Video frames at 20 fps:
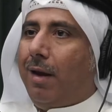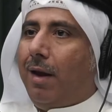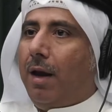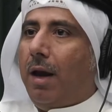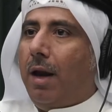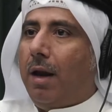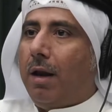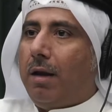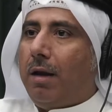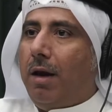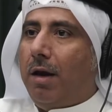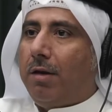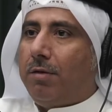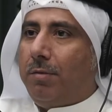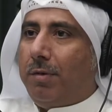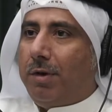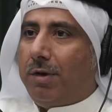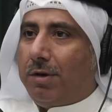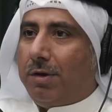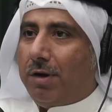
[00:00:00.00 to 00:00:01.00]
هالقياس
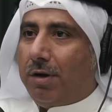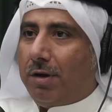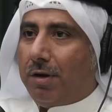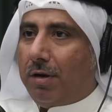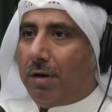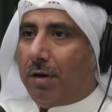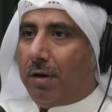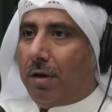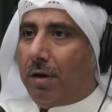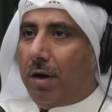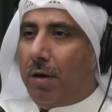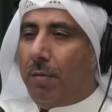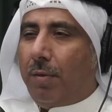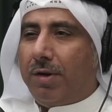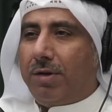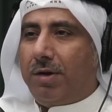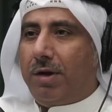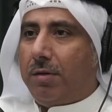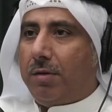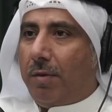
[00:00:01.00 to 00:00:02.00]
من الشعر
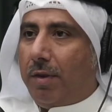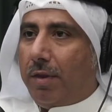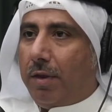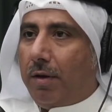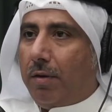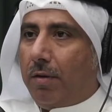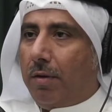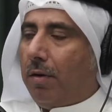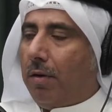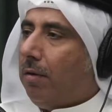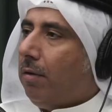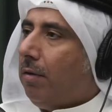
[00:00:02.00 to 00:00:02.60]
البسيط مثلا